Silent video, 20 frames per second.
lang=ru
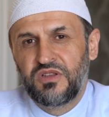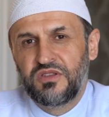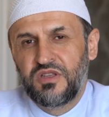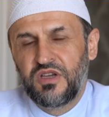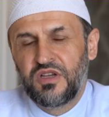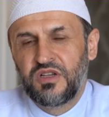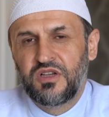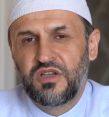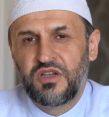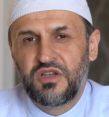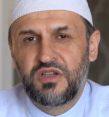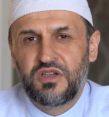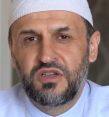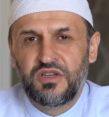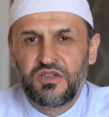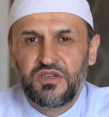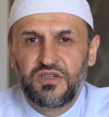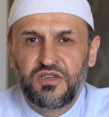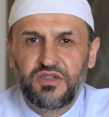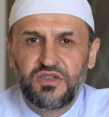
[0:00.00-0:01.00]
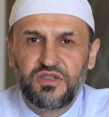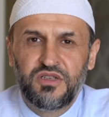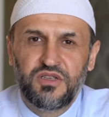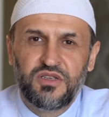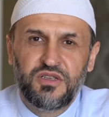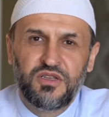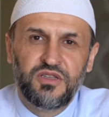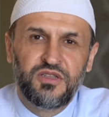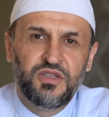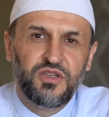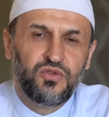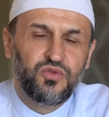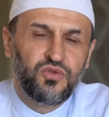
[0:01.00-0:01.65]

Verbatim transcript: Так как э, этой